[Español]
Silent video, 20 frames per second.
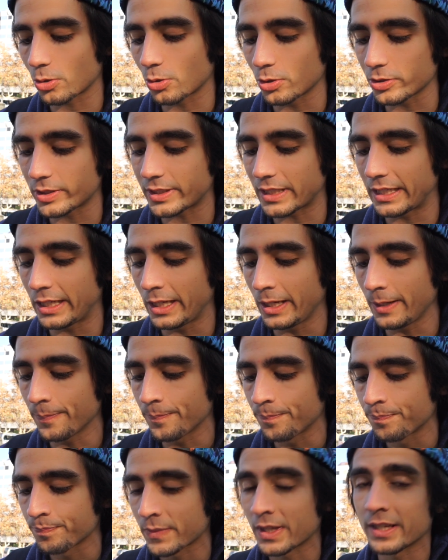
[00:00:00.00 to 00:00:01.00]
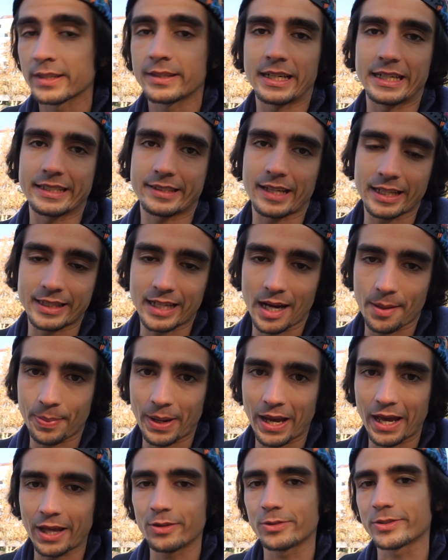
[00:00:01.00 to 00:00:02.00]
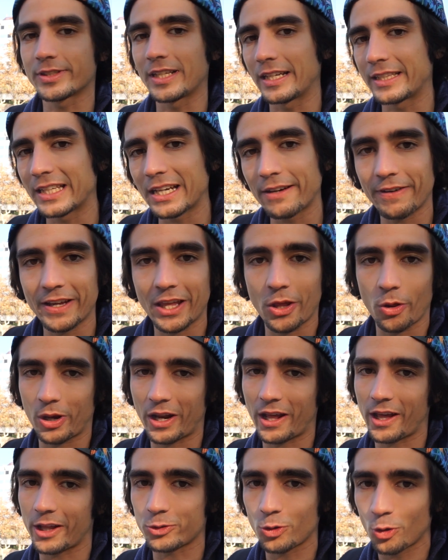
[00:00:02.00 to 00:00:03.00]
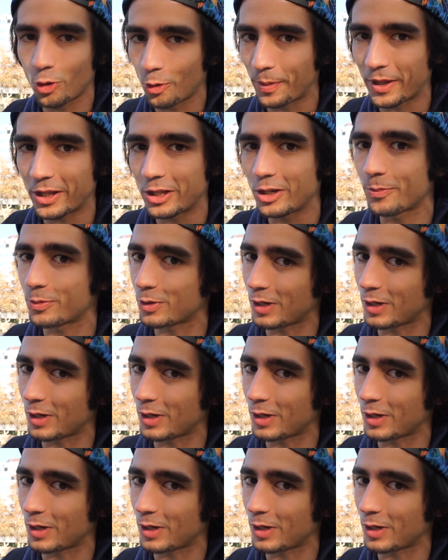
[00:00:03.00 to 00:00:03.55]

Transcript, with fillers: Dos y tres atrapados. Si le tira falla dorada a todo, Pedro,